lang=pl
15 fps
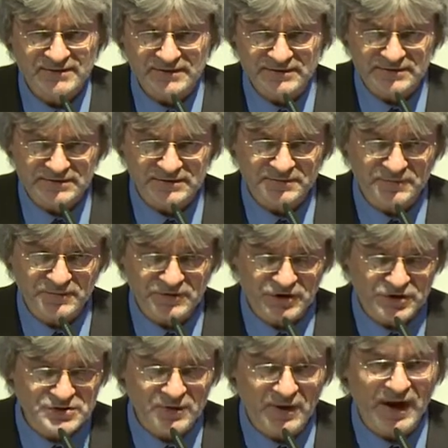E,
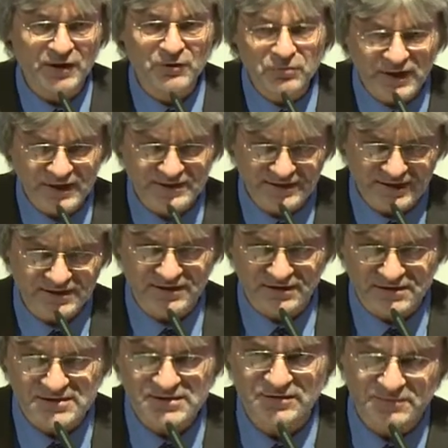to są akurat takie
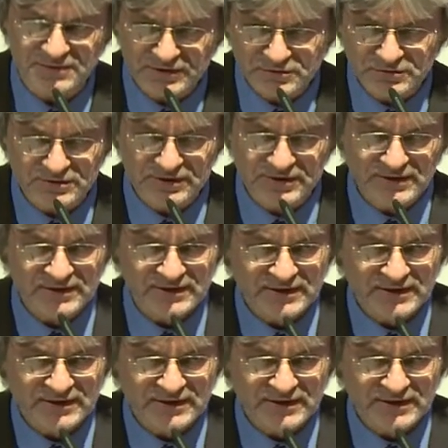osoby, które